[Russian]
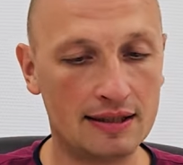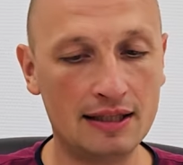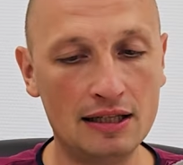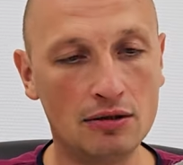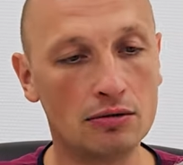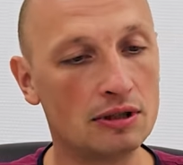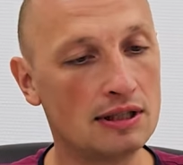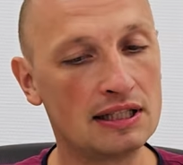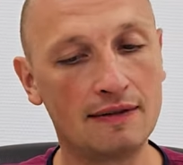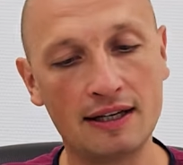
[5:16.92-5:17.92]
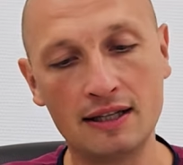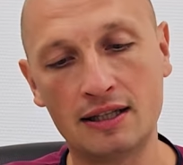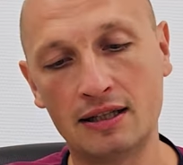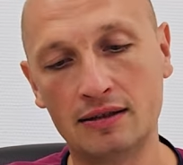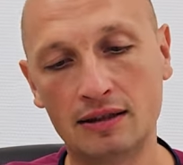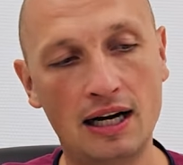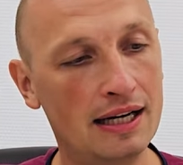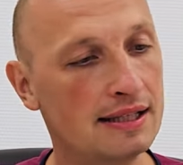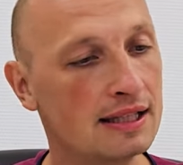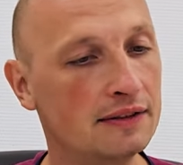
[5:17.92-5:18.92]
стельку из своих
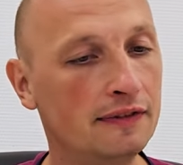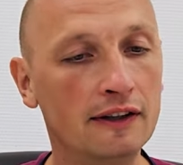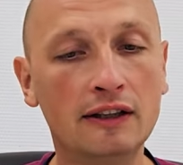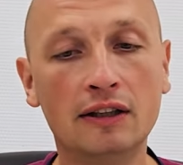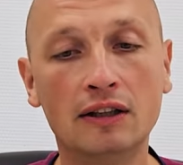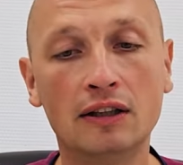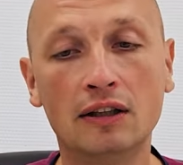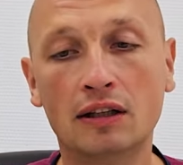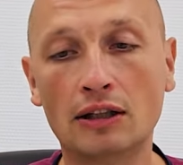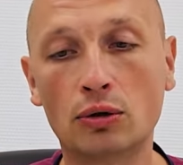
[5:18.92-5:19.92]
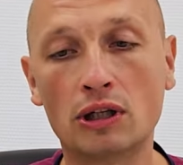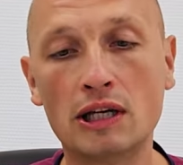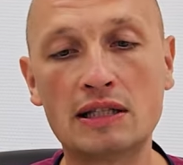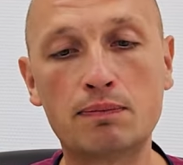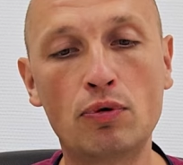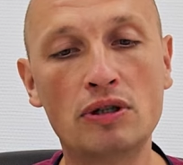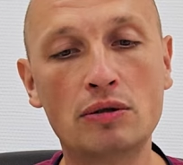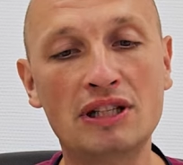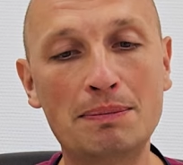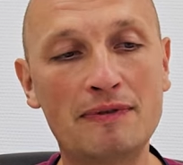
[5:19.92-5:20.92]
адиков, которые я
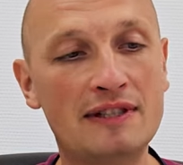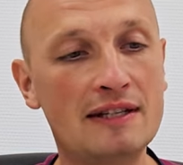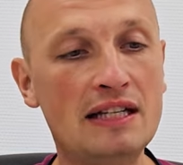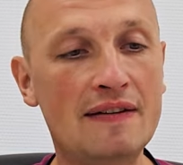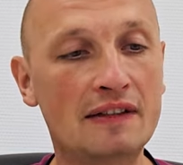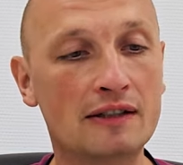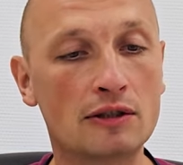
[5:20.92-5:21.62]
использую для повседневной